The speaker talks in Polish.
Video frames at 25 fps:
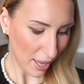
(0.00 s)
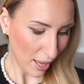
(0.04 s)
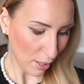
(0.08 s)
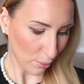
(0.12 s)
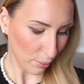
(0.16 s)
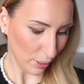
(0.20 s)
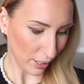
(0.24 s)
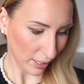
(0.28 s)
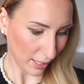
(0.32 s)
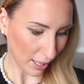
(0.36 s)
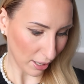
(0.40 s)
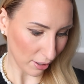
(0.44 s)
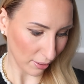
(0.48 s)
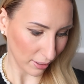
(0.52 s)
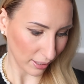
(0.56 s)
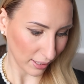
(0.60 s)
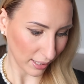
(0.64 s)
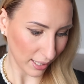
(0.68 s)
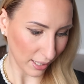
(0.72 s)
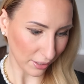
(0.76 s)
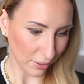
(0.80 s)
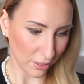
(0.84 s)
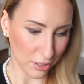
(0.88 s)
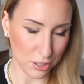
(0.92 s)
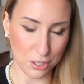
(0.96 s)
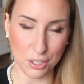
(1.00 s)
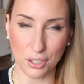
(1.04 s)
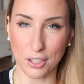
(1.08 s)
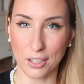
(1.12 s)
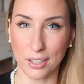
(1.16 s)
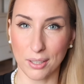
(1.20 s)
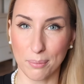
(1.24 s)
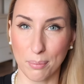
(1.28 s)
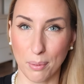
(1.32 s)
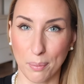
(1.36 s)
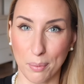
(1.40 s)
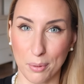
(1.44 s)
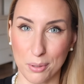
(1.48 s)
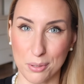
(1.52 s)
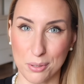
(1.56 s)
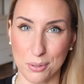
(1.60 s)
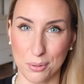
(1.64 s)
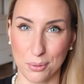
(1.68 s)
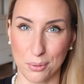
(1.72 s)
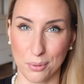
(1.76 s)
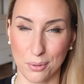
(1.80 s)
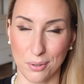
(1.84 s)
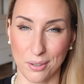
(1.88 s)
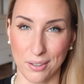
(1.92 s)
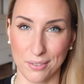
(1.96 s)
Tutaj no Karolinka też e, po
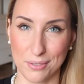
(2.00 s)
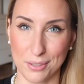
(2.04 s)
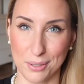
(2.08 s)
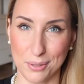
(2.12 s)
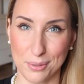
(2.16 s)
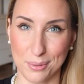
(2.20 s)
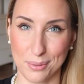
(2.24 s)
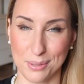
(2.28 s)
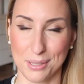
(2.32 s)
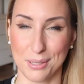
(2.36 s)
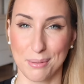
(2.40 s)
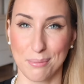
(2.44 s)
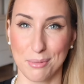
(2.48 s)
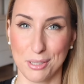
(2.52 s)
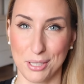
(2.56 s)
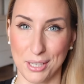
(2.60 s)
prostu w związku z tym,